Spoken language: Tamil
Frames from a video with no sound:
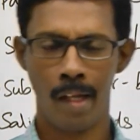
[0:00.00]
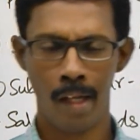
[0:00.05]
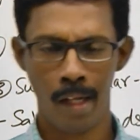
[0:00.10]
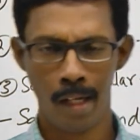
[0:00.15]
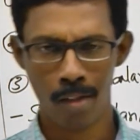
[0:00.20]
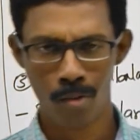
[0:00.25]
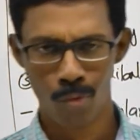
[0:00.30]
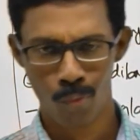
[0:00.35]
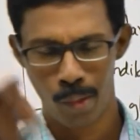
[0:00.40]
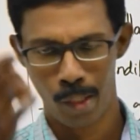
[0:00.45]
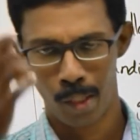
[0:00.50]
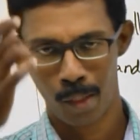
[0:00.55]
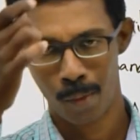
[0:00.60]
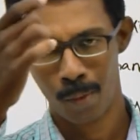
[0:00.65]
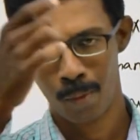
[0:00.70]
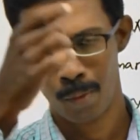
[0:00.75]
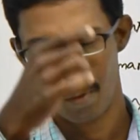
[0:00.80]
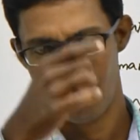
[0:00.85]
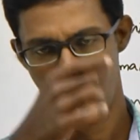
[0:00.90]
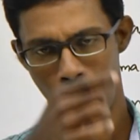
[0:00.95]
ஏனஸ்
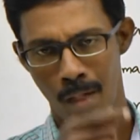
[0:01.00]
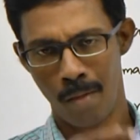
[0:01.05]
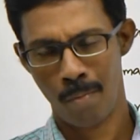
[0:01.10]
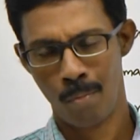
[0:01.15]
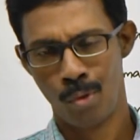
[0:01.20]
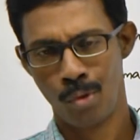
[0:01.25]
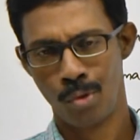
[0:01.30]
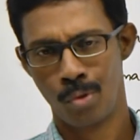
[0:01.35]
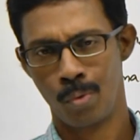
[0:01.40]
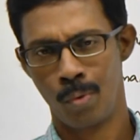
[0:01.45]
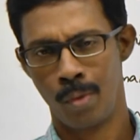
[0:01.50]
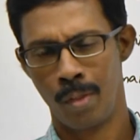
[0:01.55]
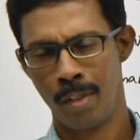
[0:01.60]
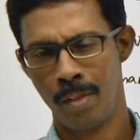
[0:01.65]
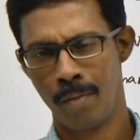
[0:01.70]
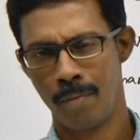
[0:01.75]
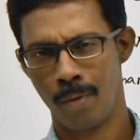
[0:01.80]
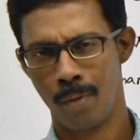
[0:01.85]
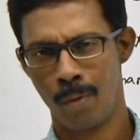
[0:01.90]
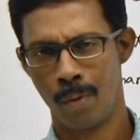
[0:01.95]
வரைக்கும் ஆல்மோஸ்ட் ஒரு
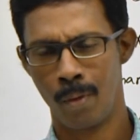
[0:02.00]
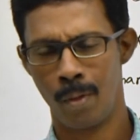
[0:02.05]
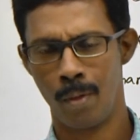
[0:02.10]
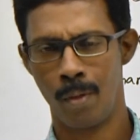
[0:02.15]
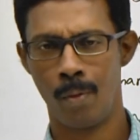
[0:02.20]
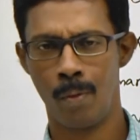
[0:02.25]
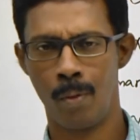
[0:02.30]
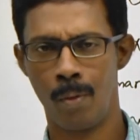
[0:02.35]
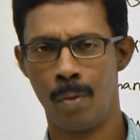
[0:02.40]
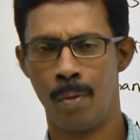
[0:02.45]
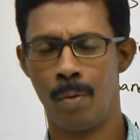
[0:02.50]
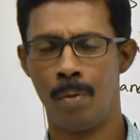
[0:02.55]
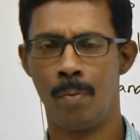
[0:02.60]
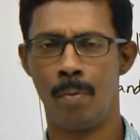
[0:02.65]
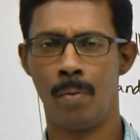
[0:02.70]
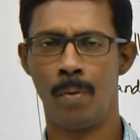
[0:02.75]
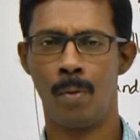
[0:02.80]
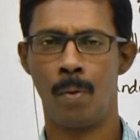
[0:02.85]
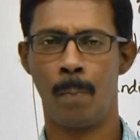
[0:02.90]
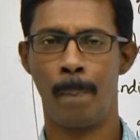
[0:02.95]
ஒரு ஒரு
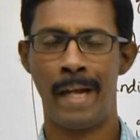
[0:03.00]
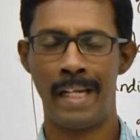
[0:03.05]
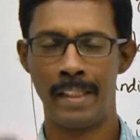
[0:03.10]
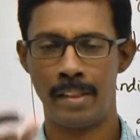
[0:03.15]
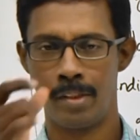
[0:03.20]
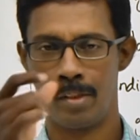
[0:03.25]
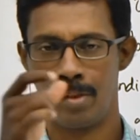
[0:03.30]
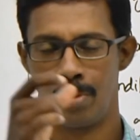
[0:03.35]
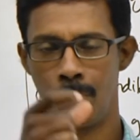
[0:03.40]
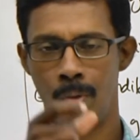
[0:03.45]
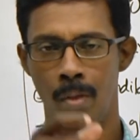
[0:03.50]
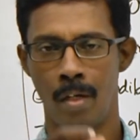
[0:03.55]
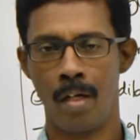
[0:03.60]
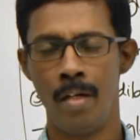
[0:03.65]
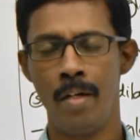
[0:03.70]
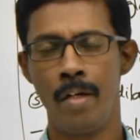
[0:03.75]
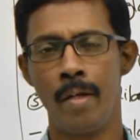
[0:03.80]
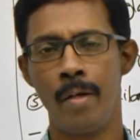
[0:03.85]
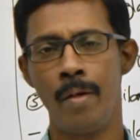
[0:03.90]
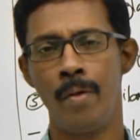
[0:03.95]
ஒரு பேசேஜ் ஒரு
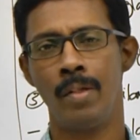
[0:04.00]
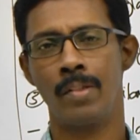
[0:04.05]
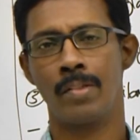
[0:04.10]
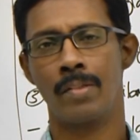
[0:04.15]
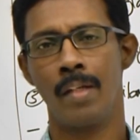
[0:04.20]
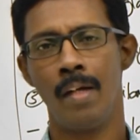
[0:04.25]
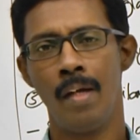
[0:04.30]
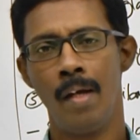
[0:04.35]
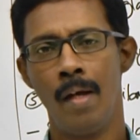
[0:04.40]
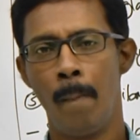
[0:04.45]
கண்டினியூஸ்